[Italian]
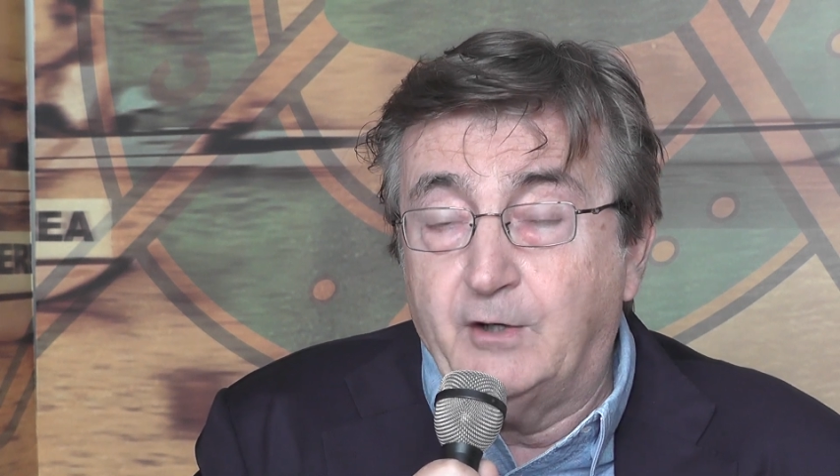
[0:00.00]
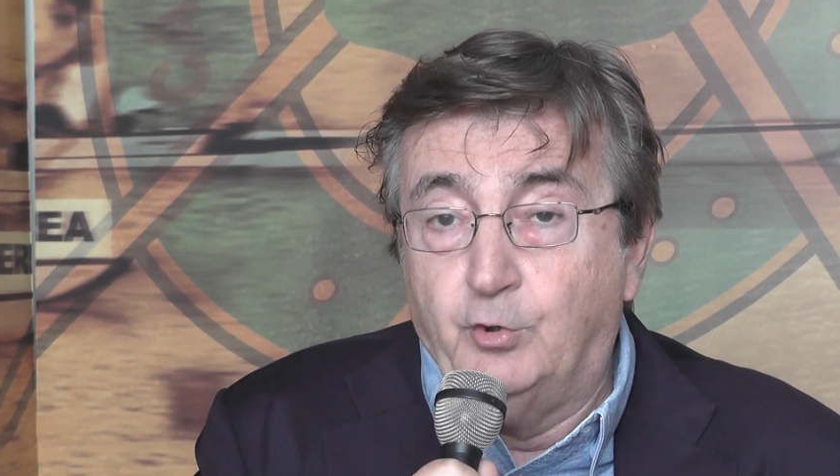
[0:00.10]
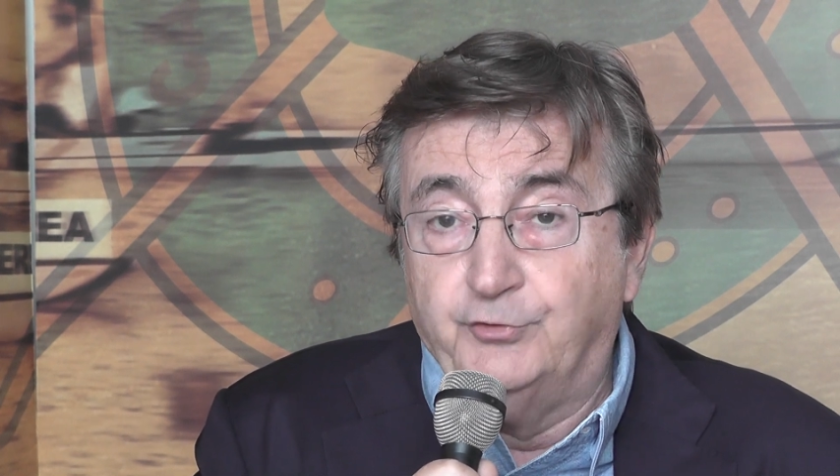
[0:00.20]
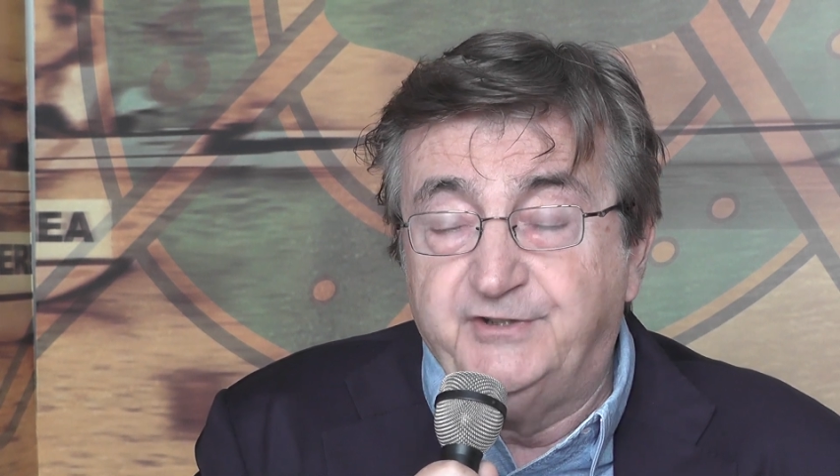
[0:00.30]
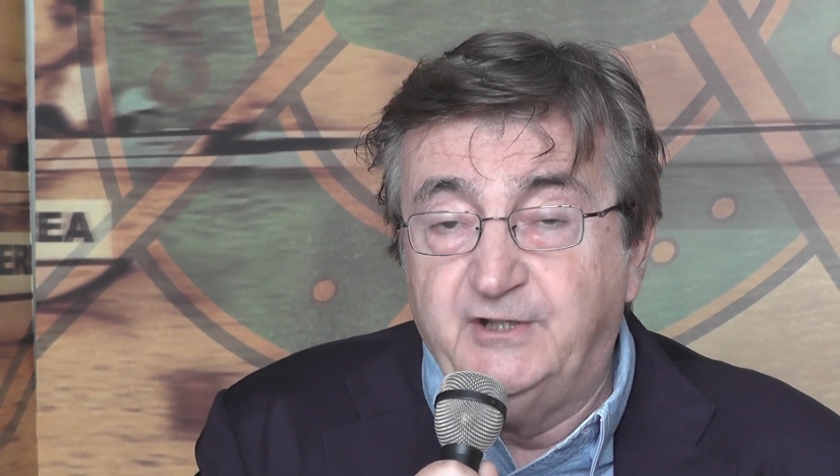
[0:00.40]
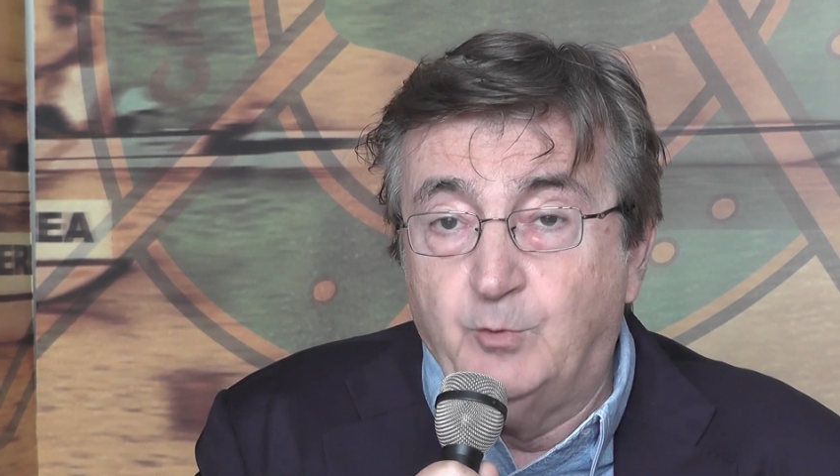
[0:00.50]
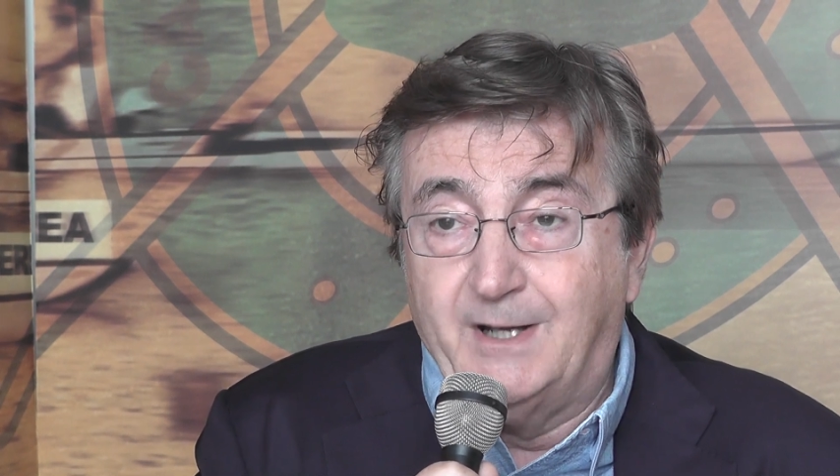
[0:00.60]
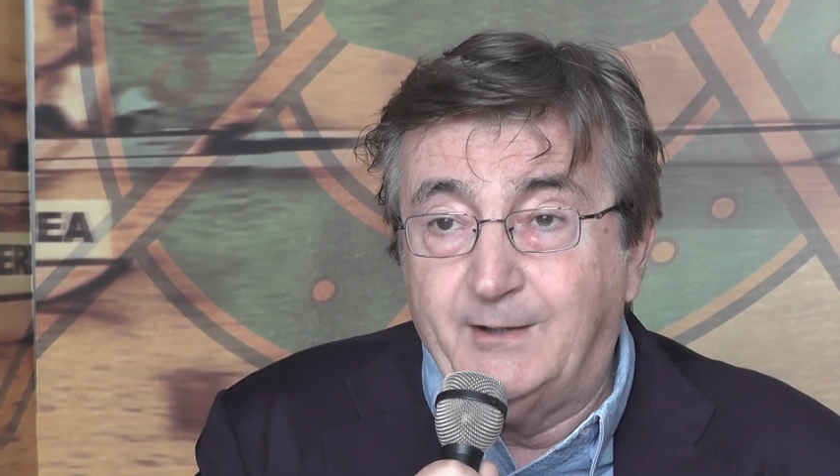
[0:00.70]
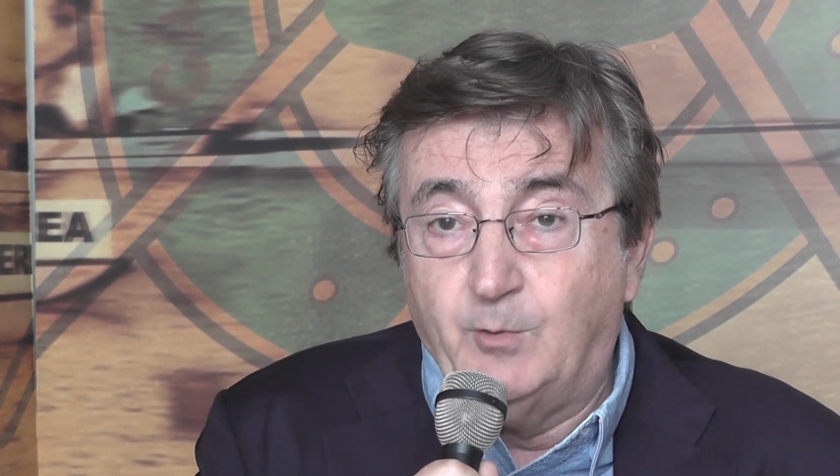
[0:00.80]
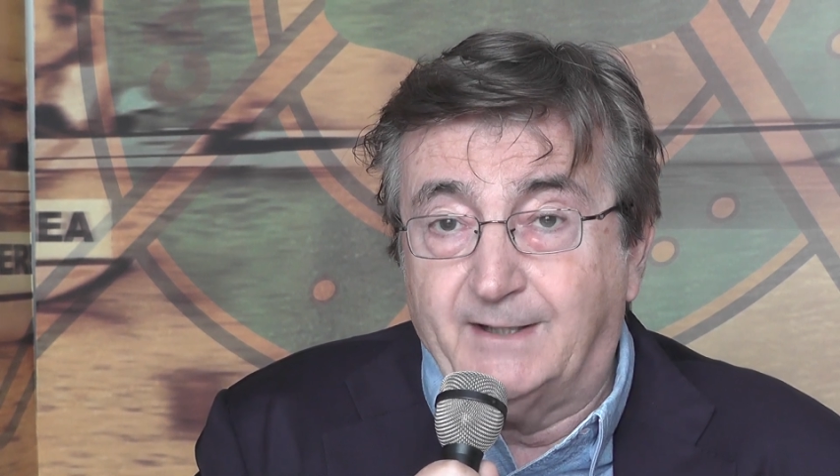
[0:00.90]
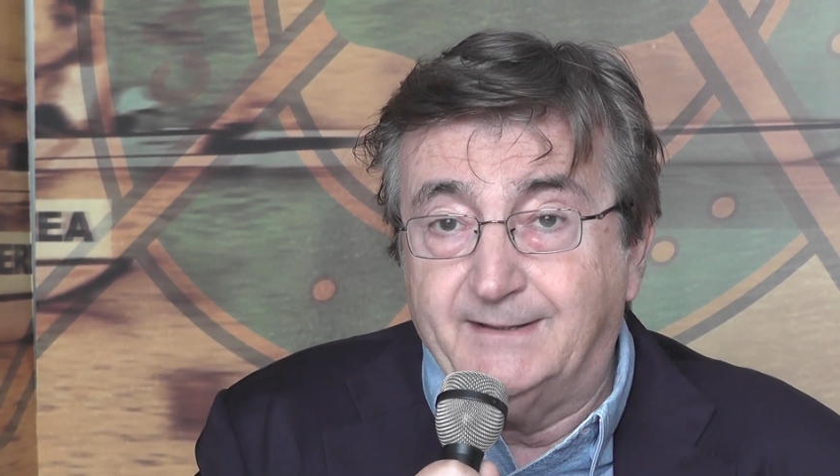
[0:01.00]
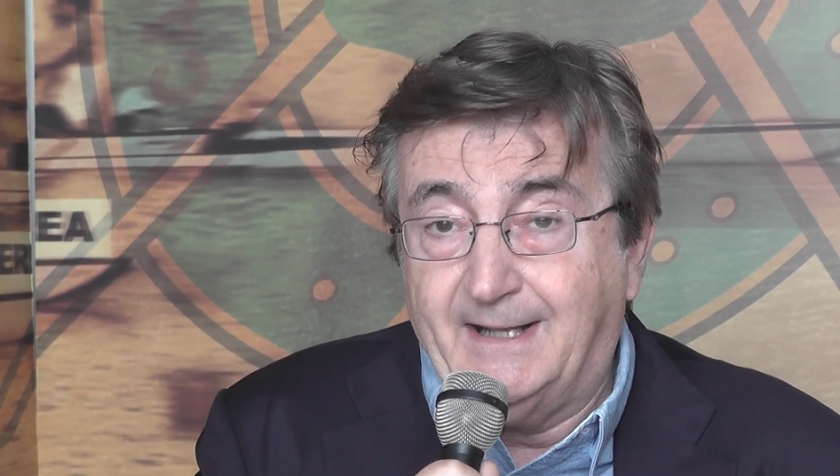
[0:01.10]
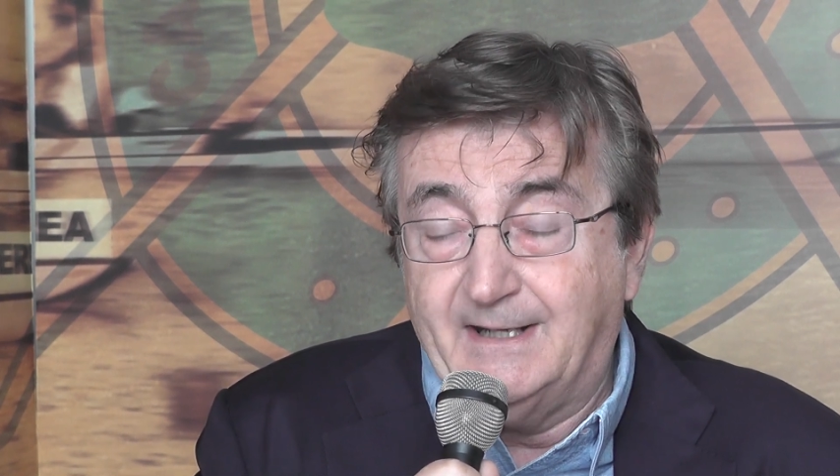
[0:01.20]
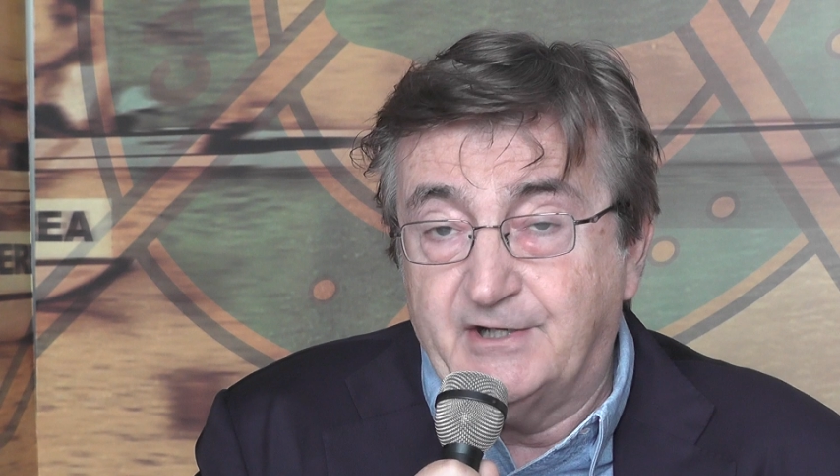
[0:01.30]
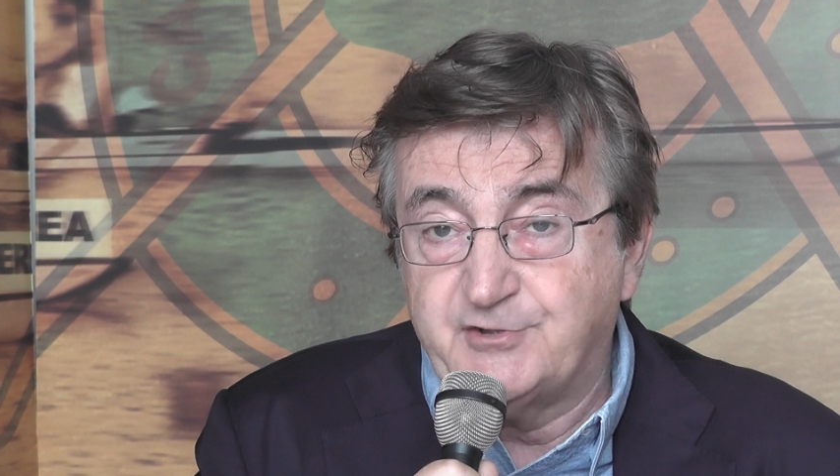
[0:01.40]
continua a
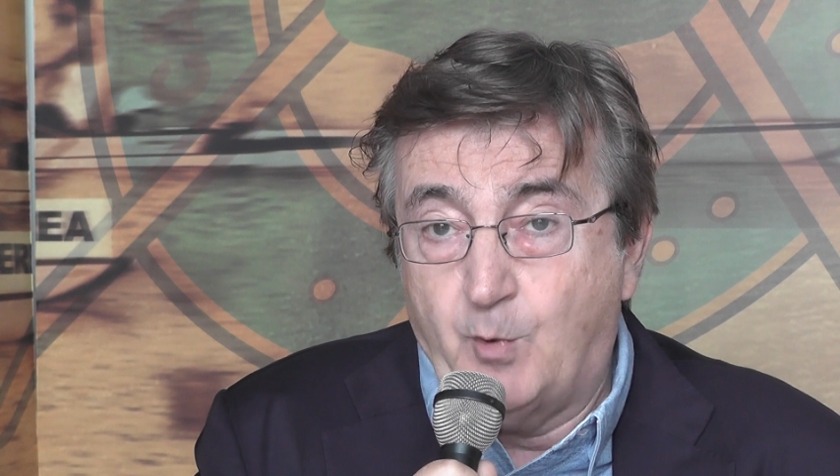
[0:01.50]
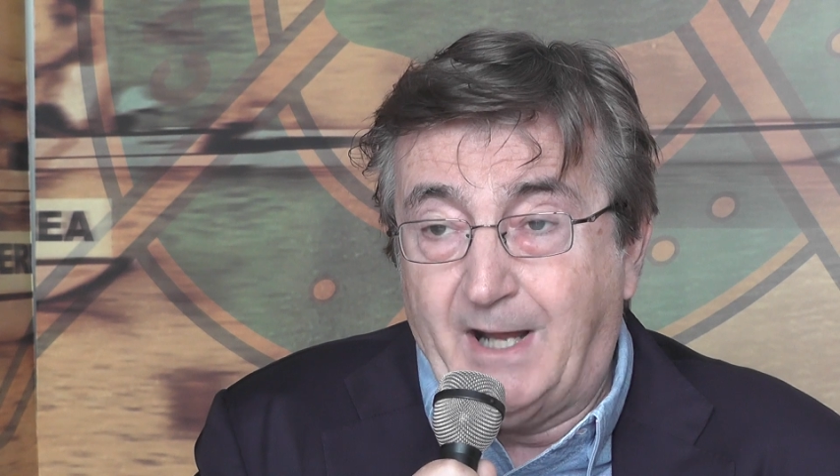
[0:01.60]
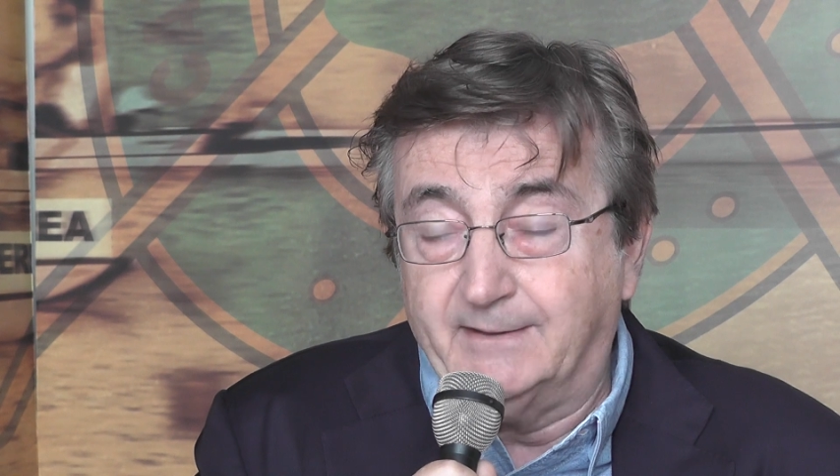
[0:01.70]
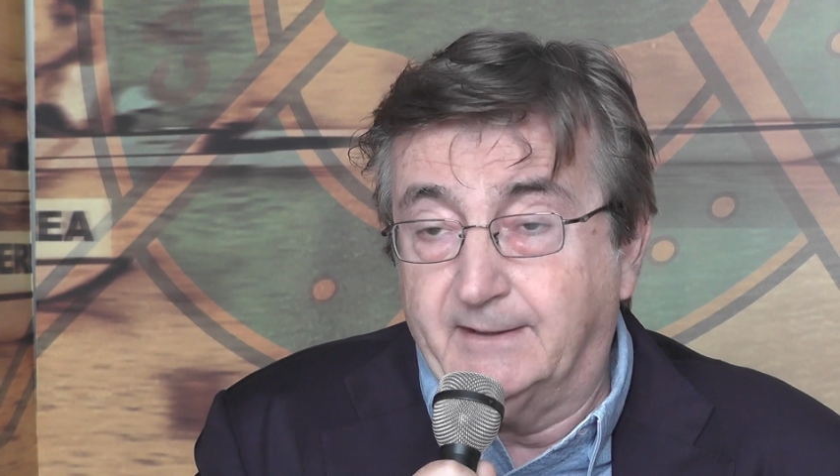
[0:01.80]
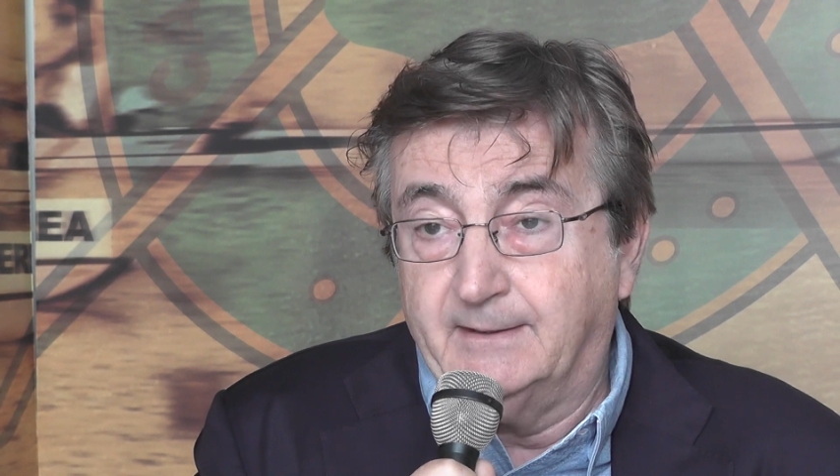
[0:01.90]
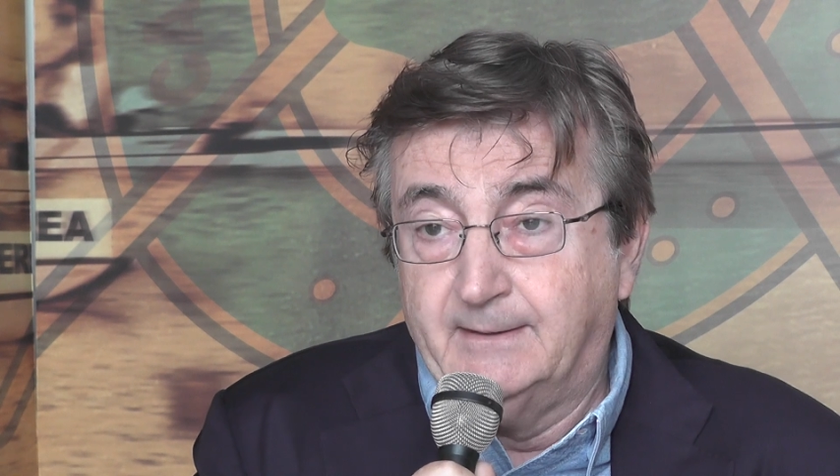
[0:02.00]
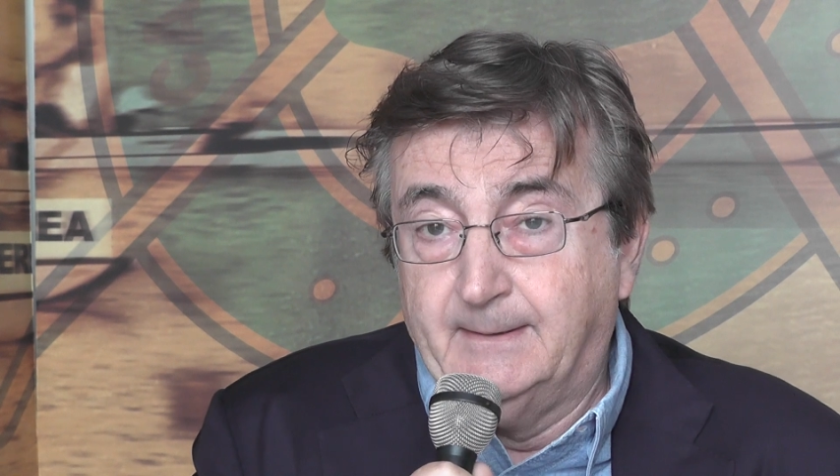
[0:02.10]
riguardare la squadra.